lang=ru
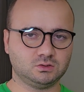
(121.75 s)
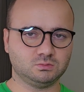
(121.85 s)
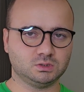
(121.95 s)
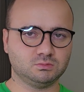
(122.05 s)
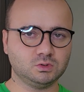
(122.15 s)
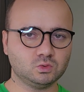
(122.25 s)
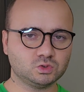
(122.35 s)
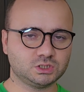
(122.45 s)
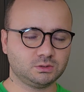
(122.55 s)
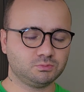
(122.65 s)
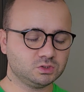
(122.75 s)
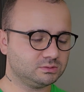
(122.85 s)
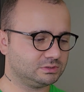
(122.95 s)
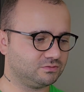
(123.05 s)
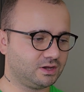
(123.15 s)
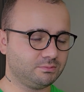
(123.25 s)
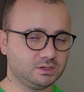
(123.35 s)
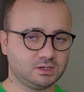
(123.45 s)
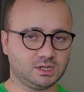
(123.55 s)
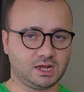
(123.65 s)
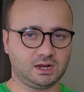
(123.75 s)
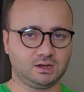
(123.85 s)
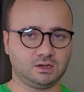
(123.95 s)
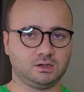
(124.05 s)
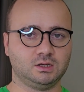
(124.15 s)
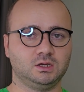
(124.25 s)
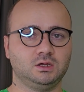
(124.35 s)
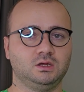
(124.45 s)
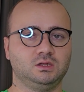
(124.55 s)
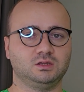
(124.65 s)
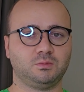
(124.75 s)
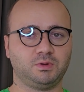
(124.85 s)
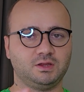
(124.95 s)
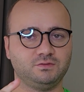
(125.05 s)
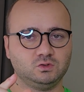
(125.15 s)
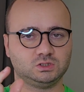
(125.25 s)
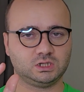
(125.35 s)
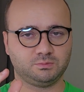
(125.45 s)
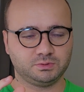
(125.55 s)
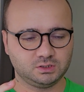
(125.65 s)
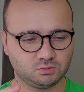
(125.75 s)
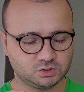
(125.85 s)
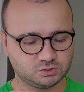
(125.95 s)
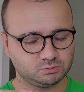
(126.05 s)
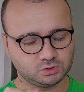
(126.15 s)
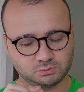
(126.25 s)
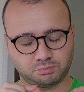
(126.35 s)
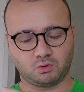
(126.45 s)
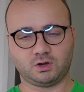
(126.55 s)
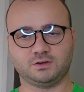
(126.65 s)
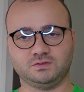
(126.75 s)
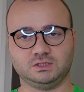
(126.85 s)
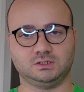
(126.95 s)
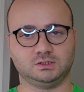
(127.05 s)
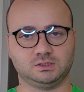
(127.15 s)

я думаю, мы уже будем с вами и реально наполовину слепые, очень будем плохо видеть.